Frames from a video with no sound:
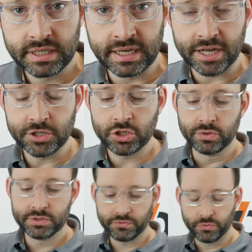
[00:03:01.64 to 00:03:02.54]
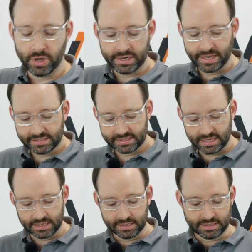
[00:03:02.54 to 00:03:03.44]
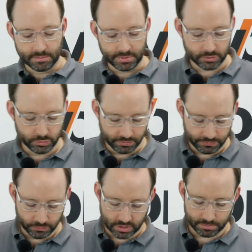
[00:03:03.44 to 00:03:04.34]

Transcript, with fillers: den Anschluss für einen externen Temperaturfühler,